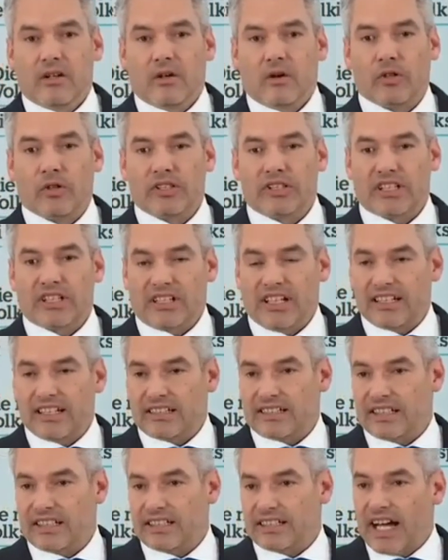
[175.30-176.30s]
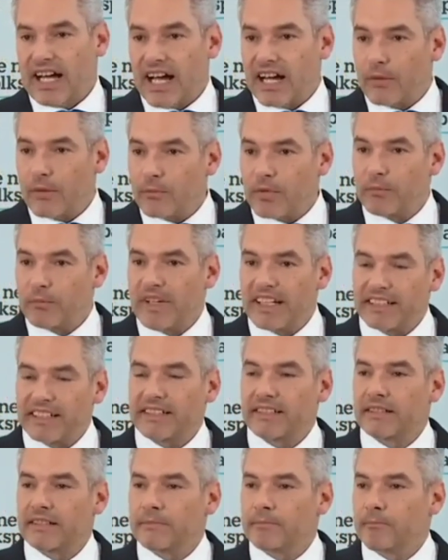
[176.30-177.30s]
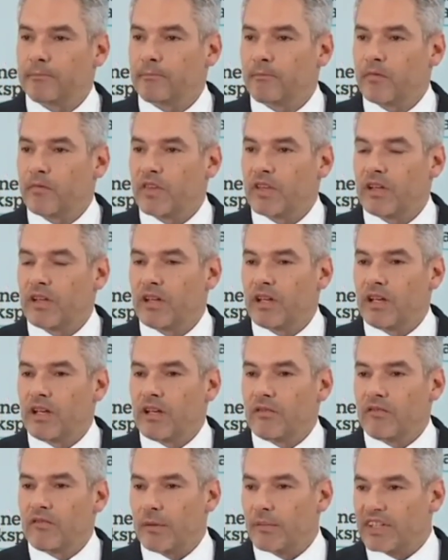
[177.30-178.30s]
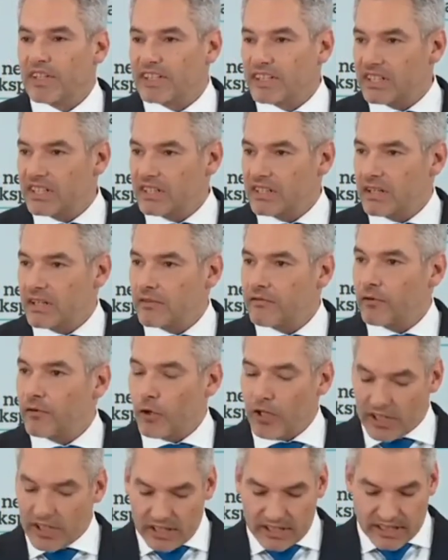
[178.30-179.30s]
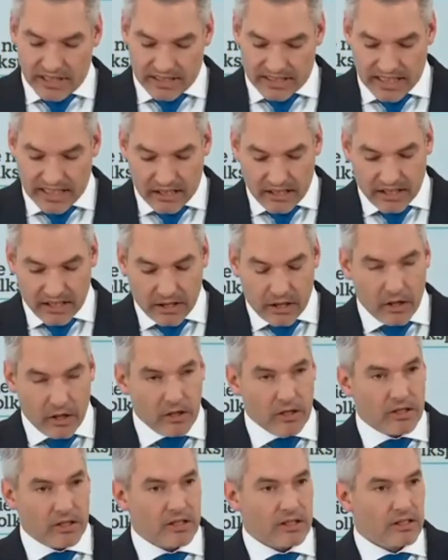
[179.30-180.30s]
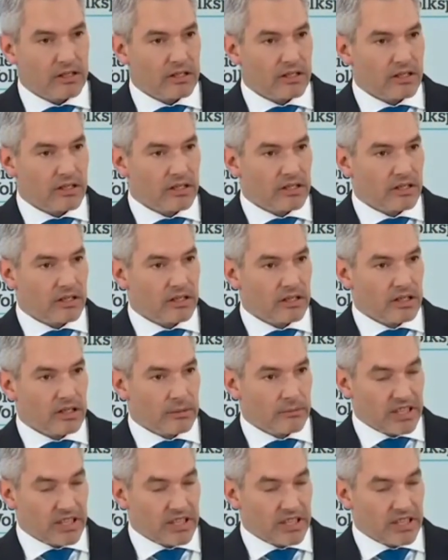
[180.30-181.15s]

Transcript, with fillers: und das lässt sich daran bemessen, wenn man sich die Erfolge tatsächlich auch im